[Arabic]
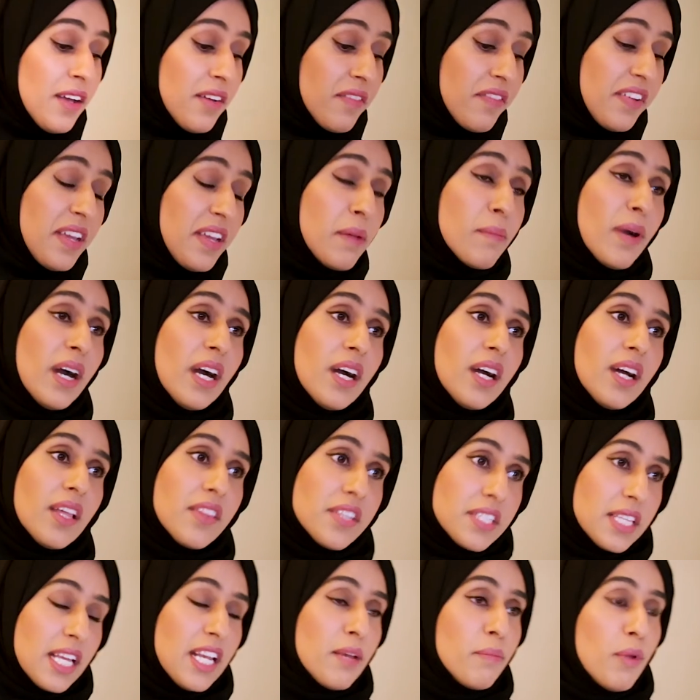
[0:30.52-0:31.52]
فيما اخذ
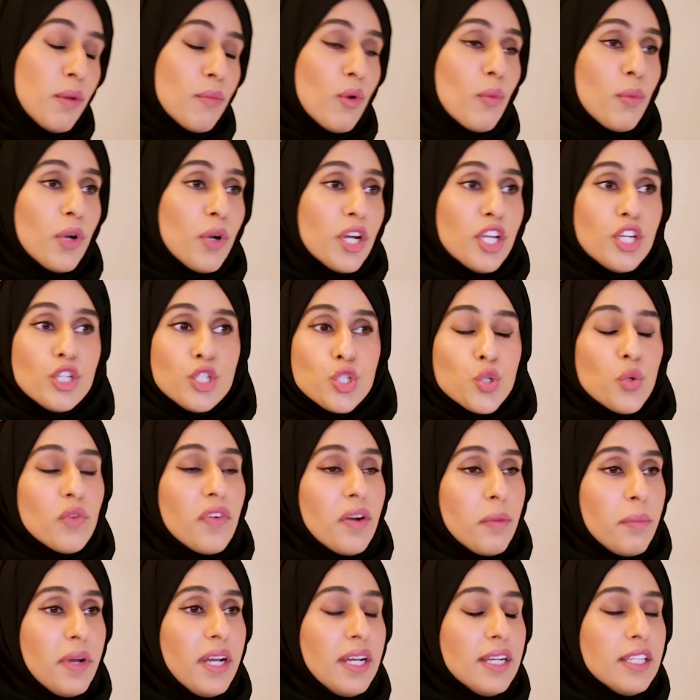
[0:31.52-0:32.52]
سلبي ممكن نشوفه
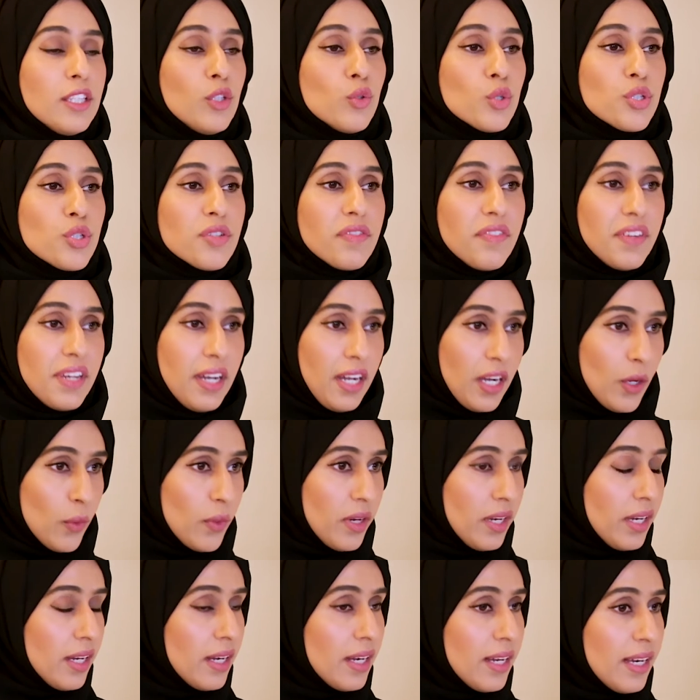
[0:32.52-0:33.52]
بعد وشفناه حول
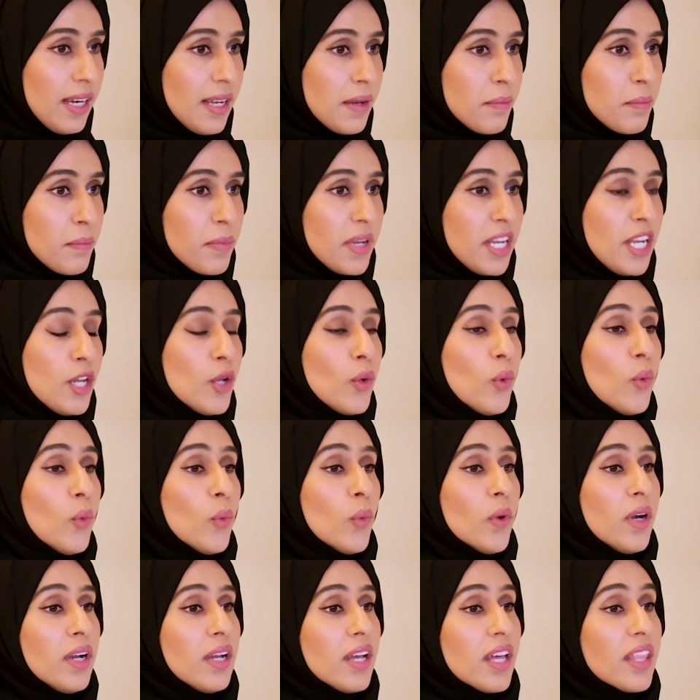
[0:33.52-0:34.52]
العالم اللي
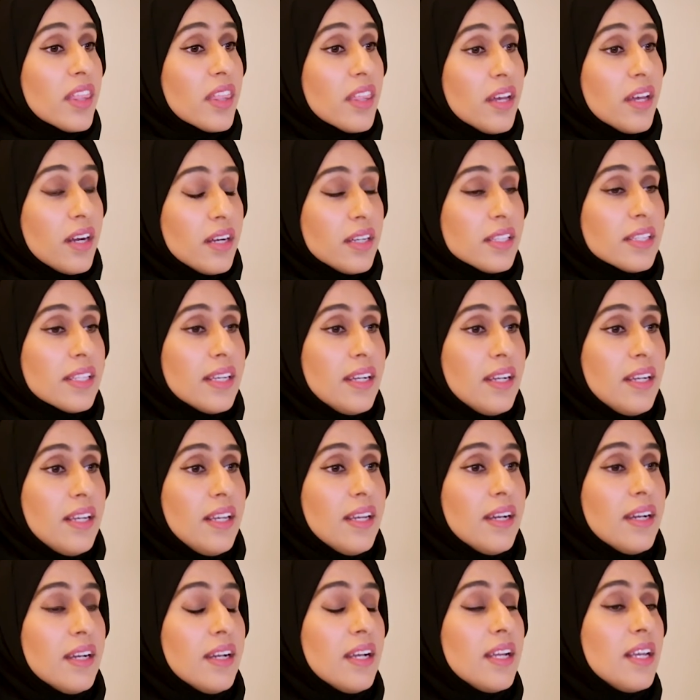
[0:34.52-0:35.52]
هو الضغط
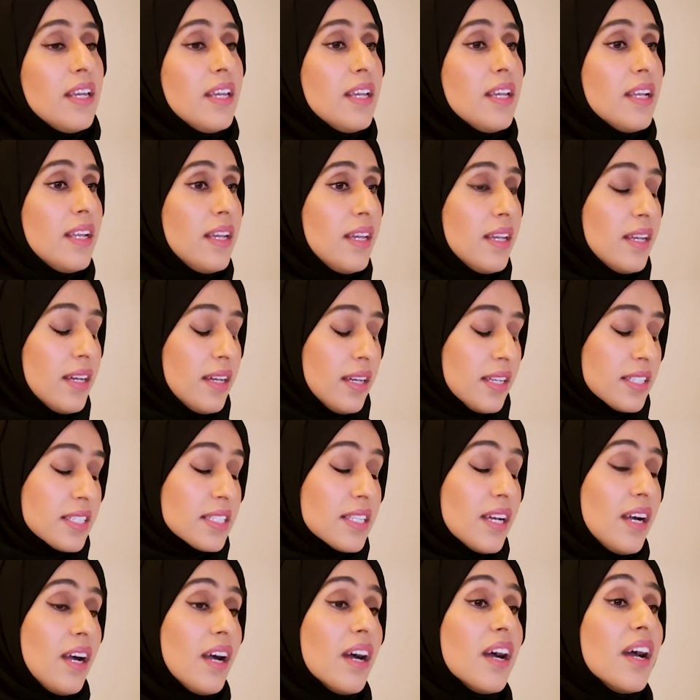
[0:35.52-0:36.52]
على
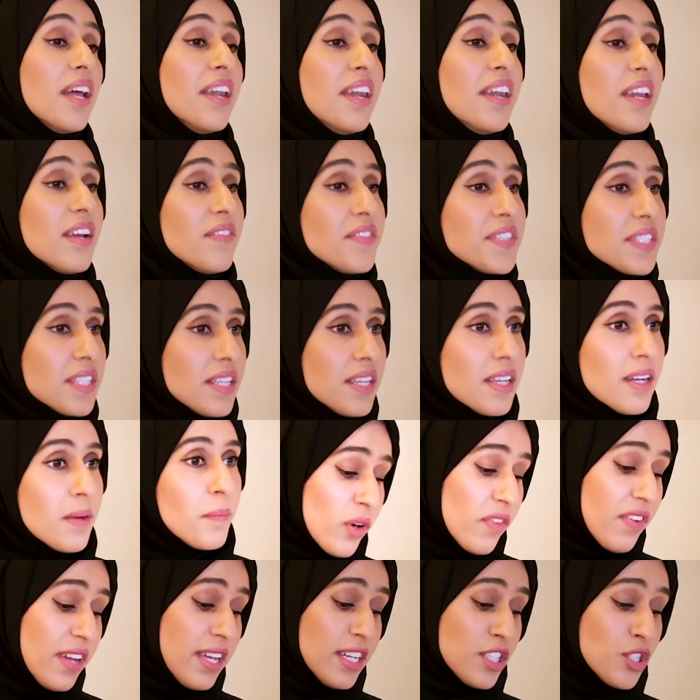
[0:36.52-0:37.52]
الصحه النفسيه،
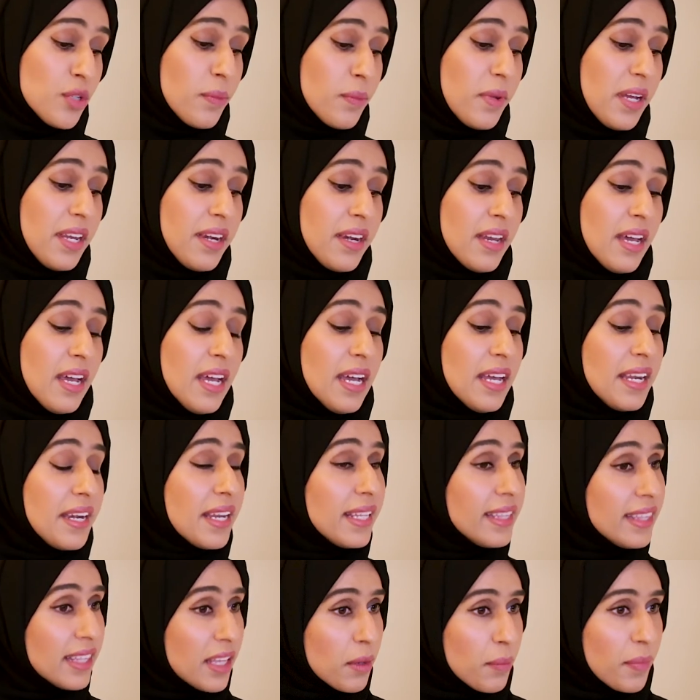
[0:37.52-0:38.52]
فيجب ان
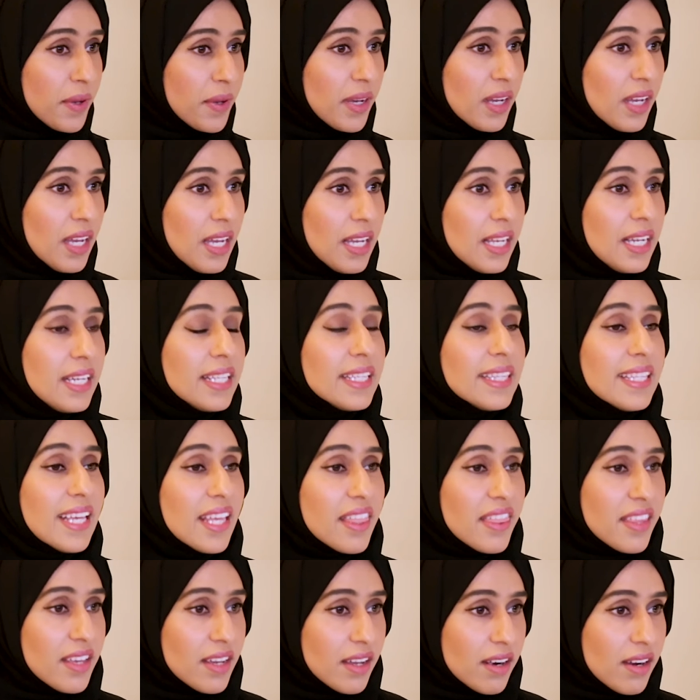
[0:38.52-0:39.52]
ننتبه
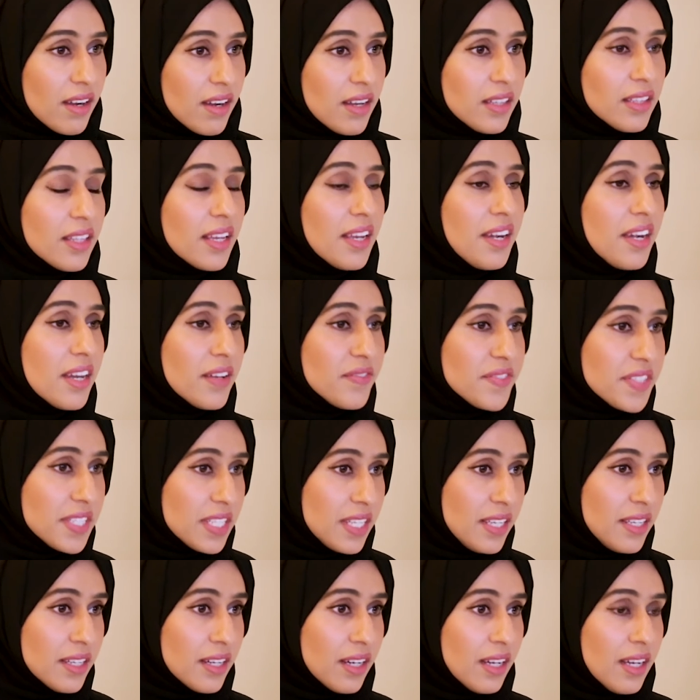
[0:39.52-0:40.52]
للتاثيرات
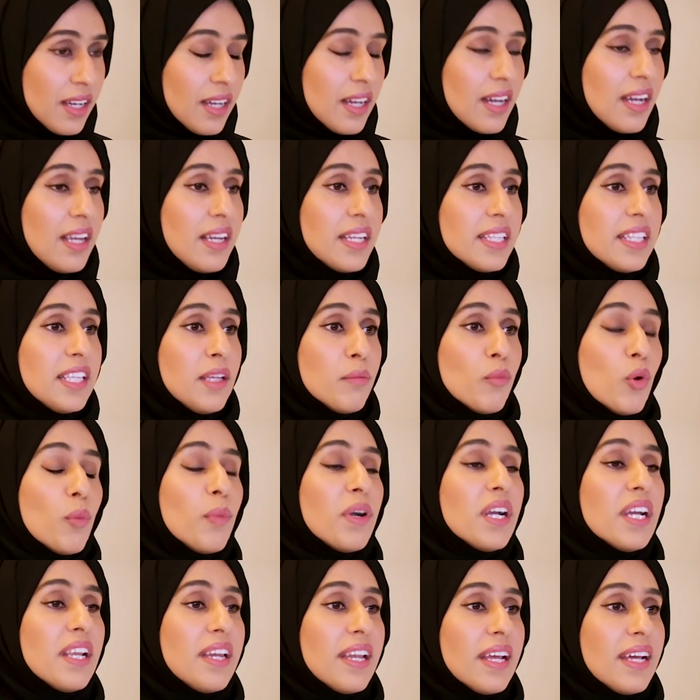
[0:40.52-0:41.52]
النفسيه التي
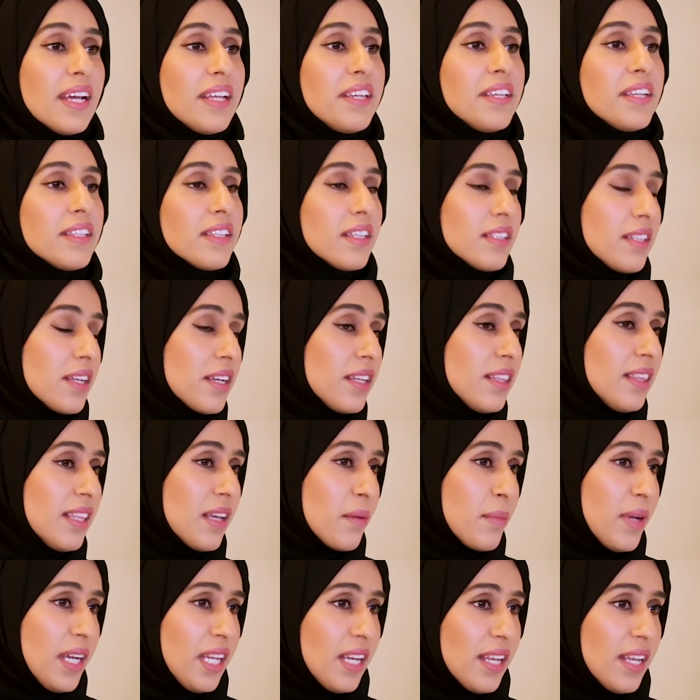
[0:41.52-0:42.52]
ممكن ان
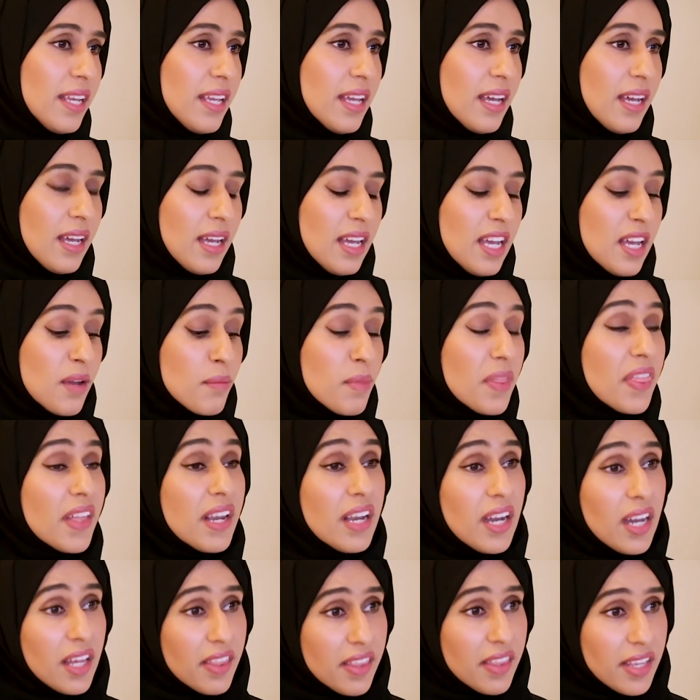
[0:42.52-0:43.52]
تترتب عليها مثل
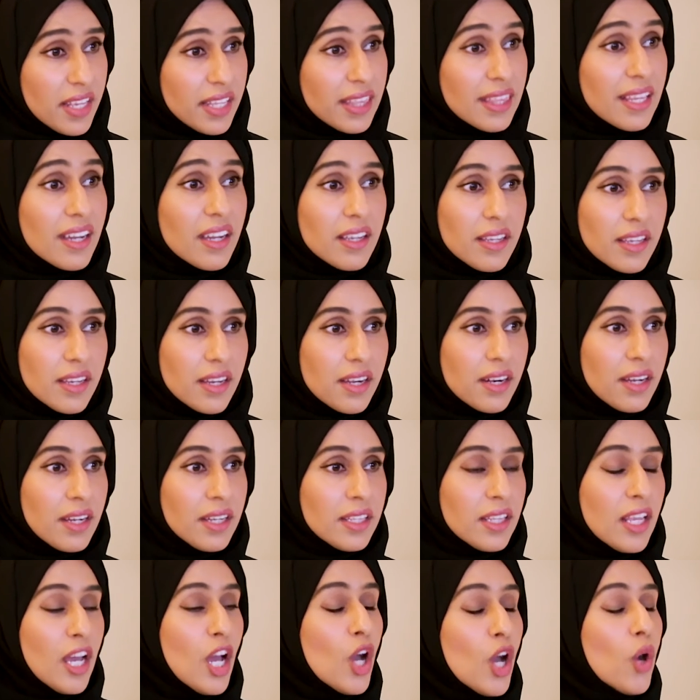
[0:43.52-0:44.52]
هذه التغييرات
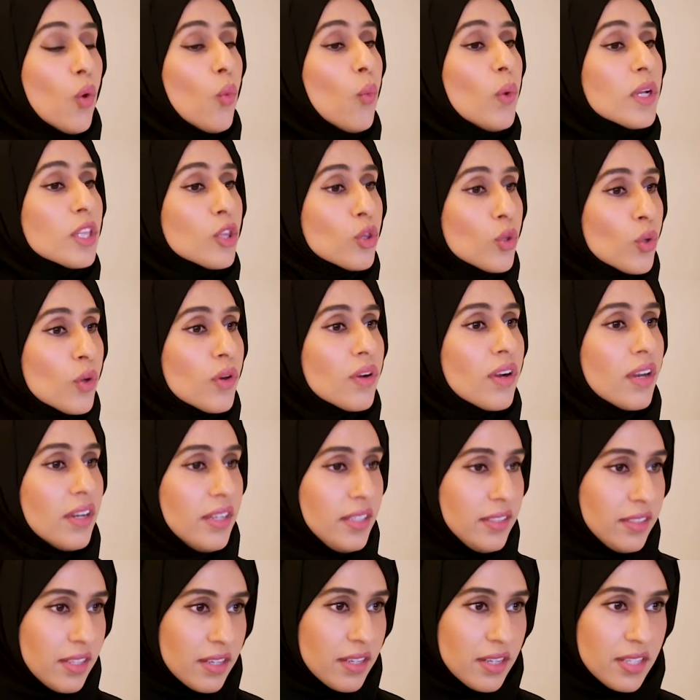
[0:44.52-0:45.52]
والطرق
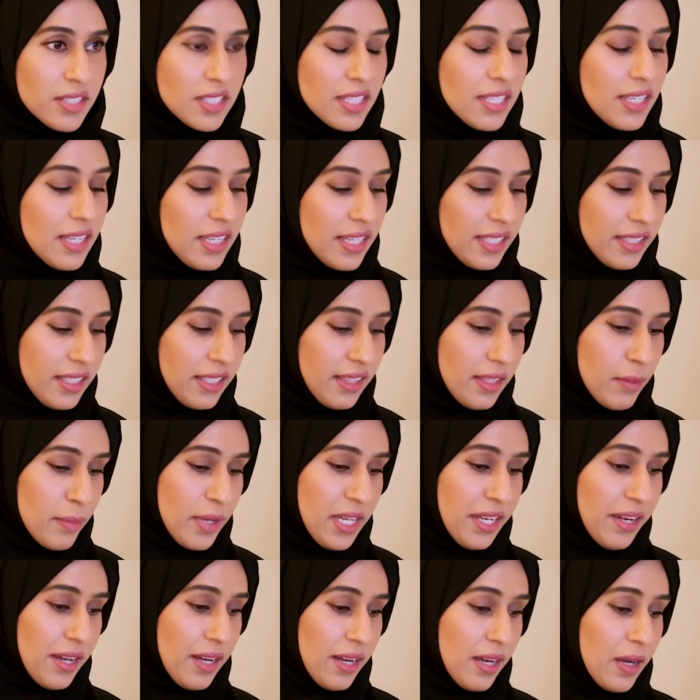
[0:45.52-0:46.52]
الاحترازيه التي
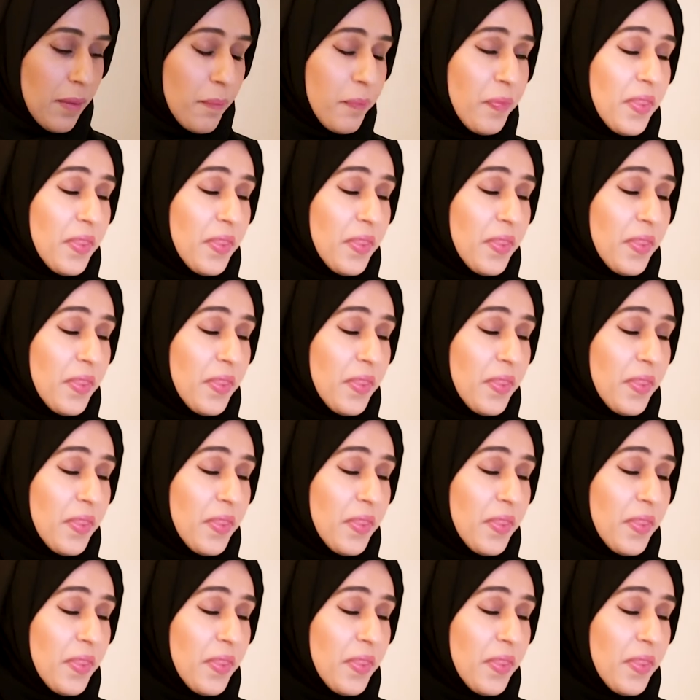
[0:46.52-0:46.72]
اتبعناها.